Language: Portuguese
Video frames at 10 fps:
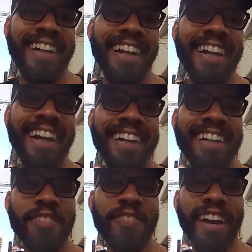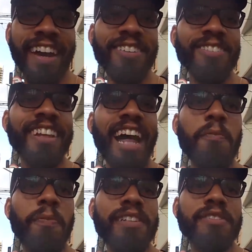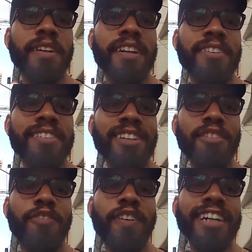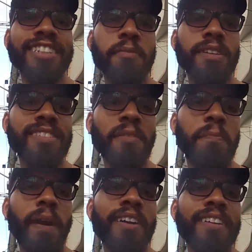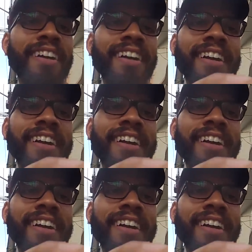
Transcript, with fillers: Caraca, velho, um Lapras, mano. Selvagem, no meio de São Paulo.